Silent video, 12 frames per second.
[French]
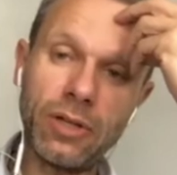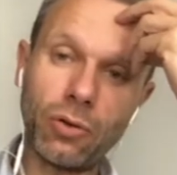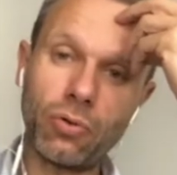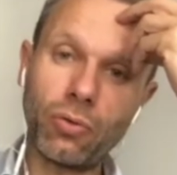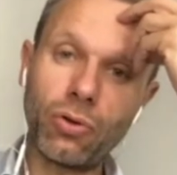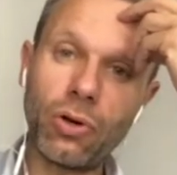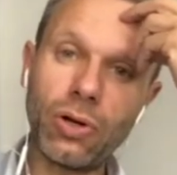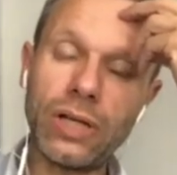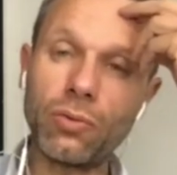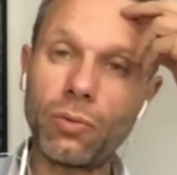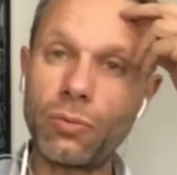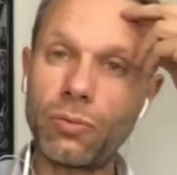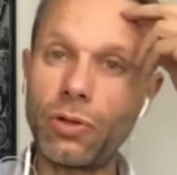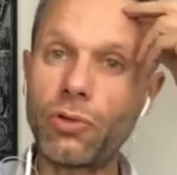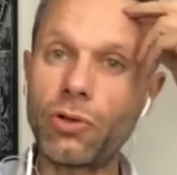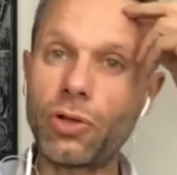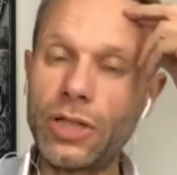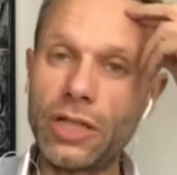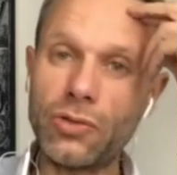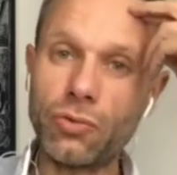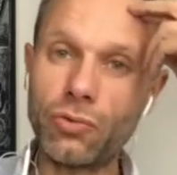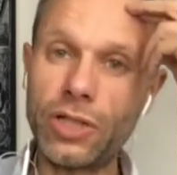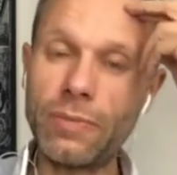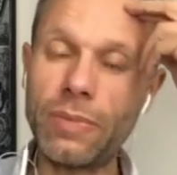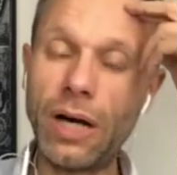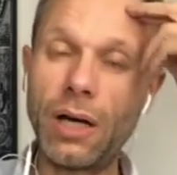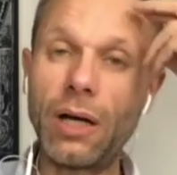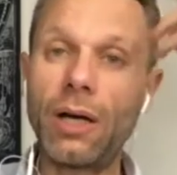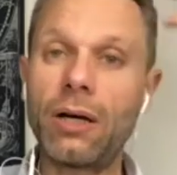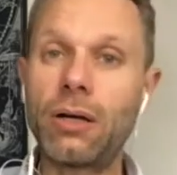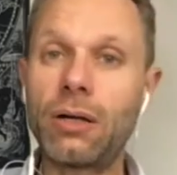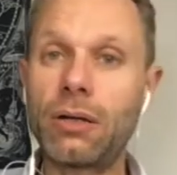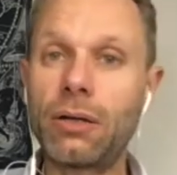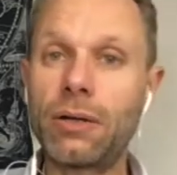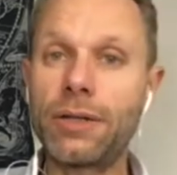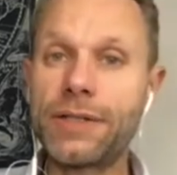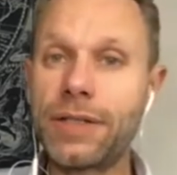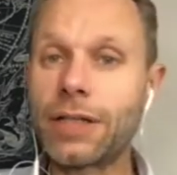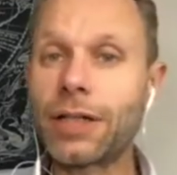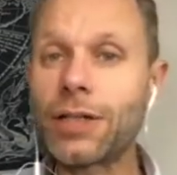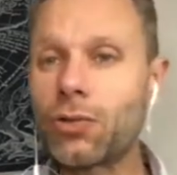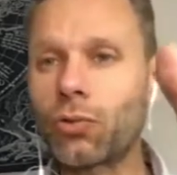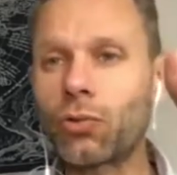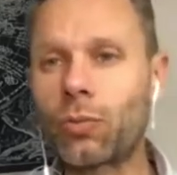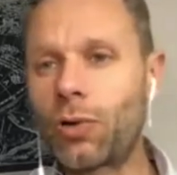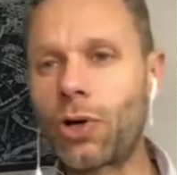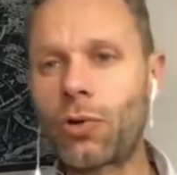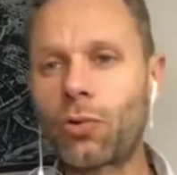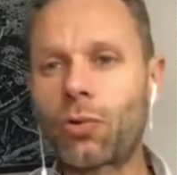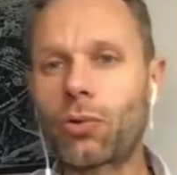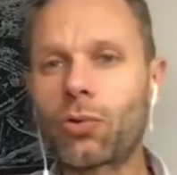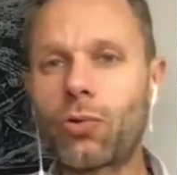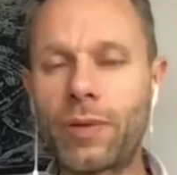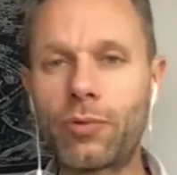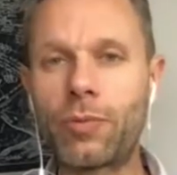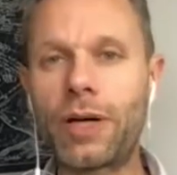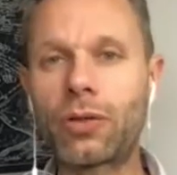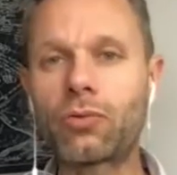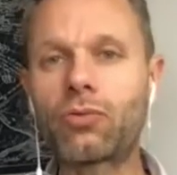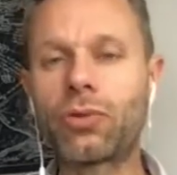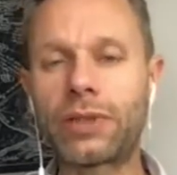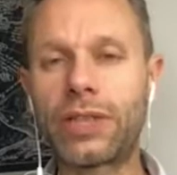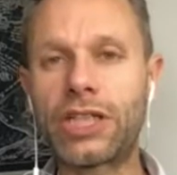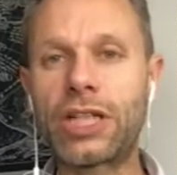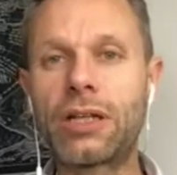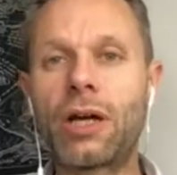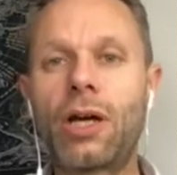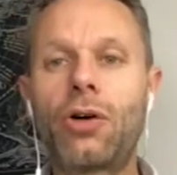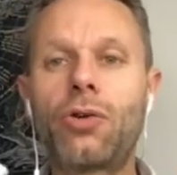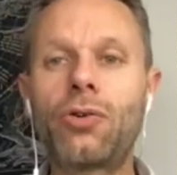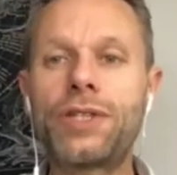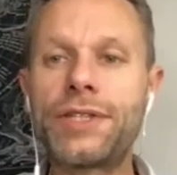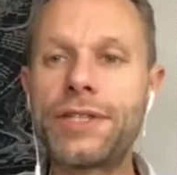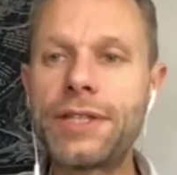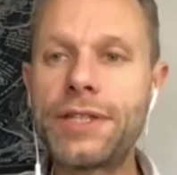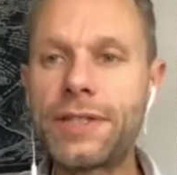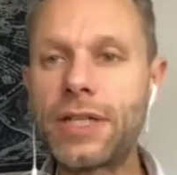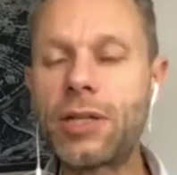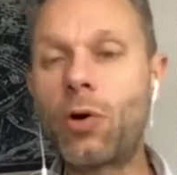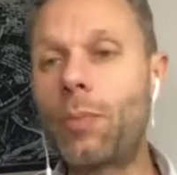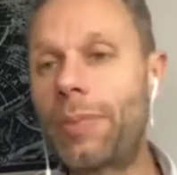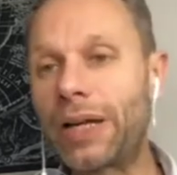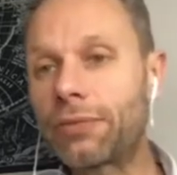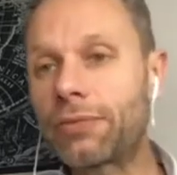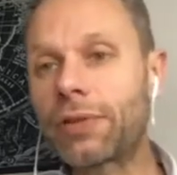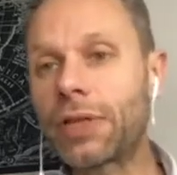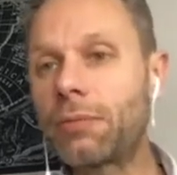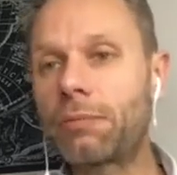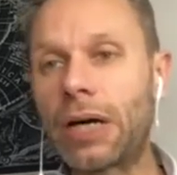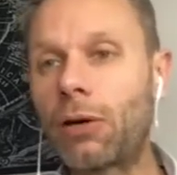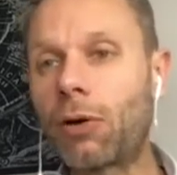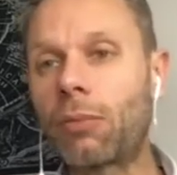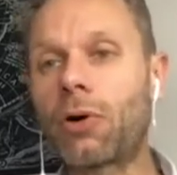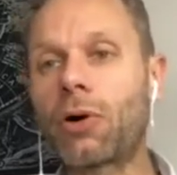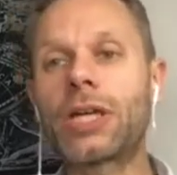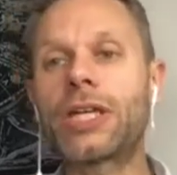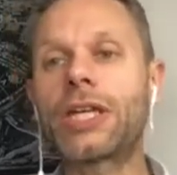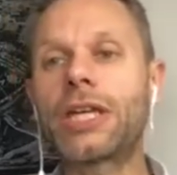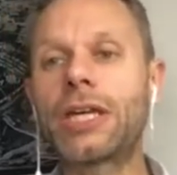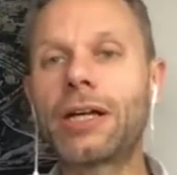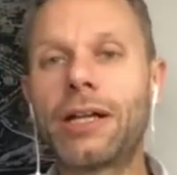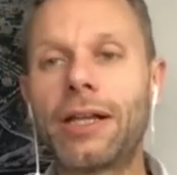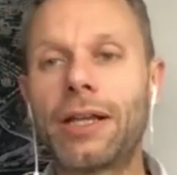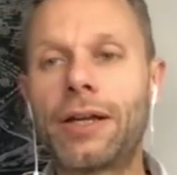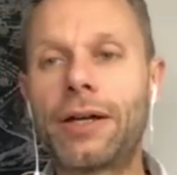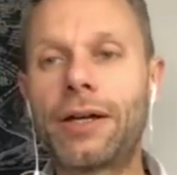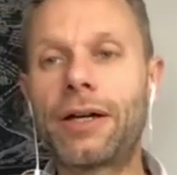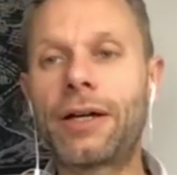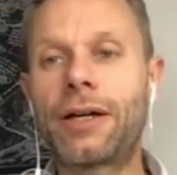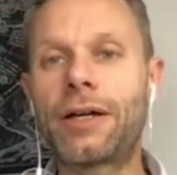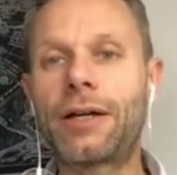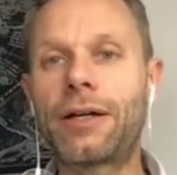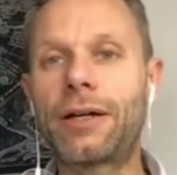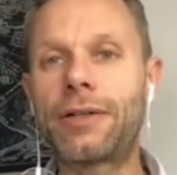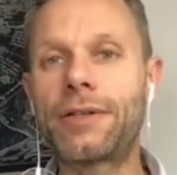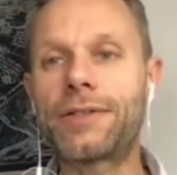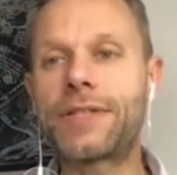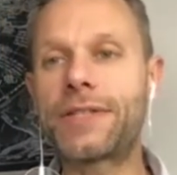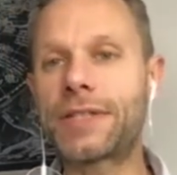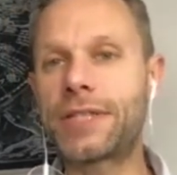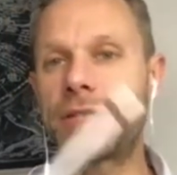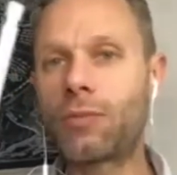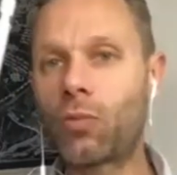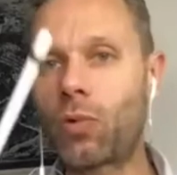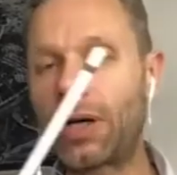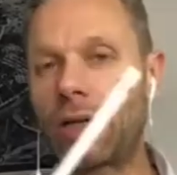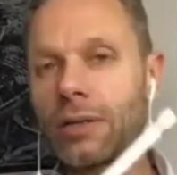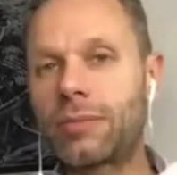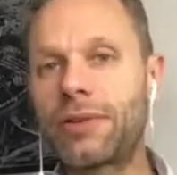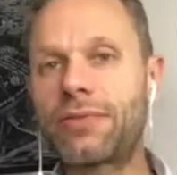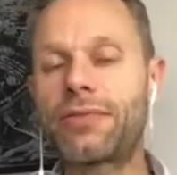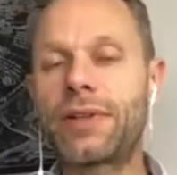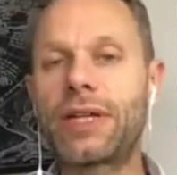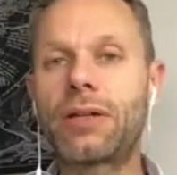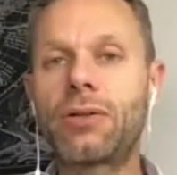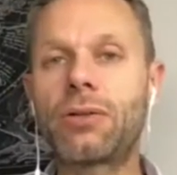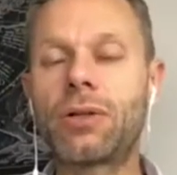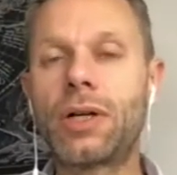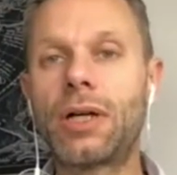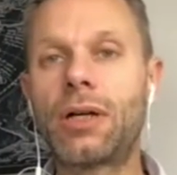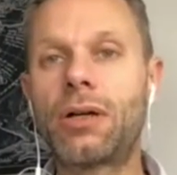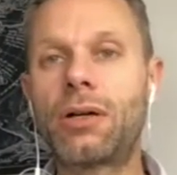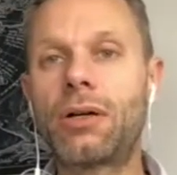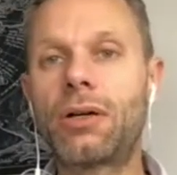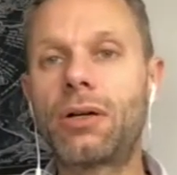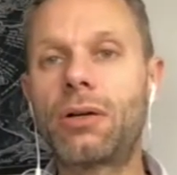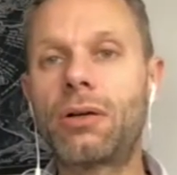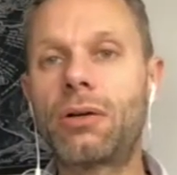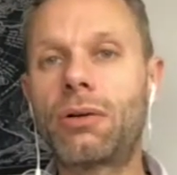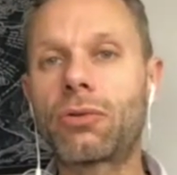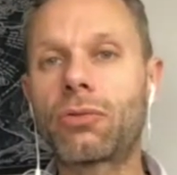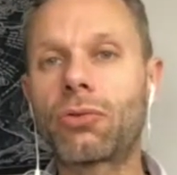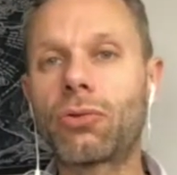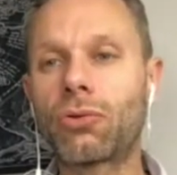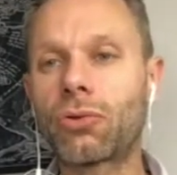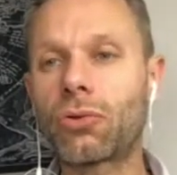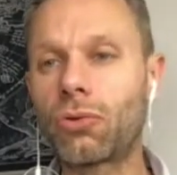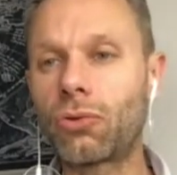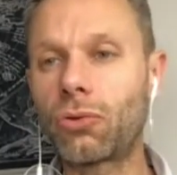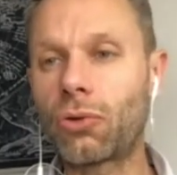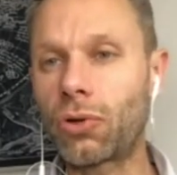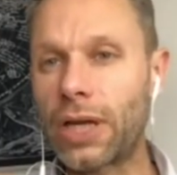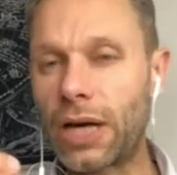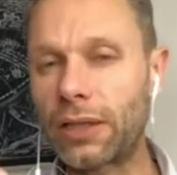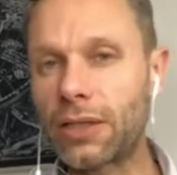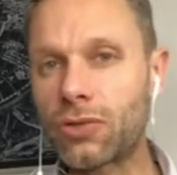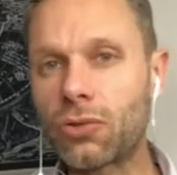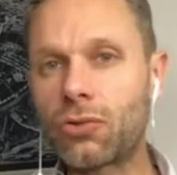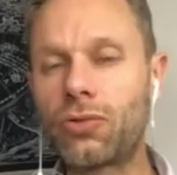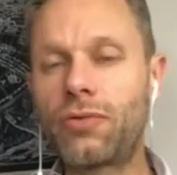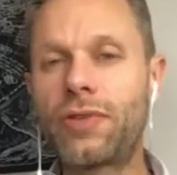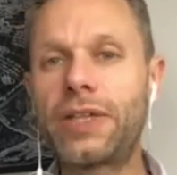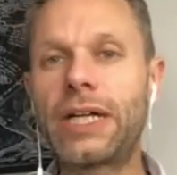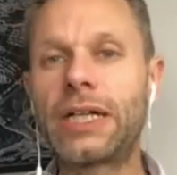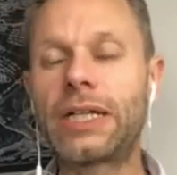ton angle et ton mode de communication, tu dis, bah, euh, et c'est écrit sur ton blog, on le retrouve un peu partout dans ta chaîne. ici, c'est pas de frime, pas de Lamborghini. c'est ce qui, moi, m'a fait, entre autres, regarder ce que tu faisais.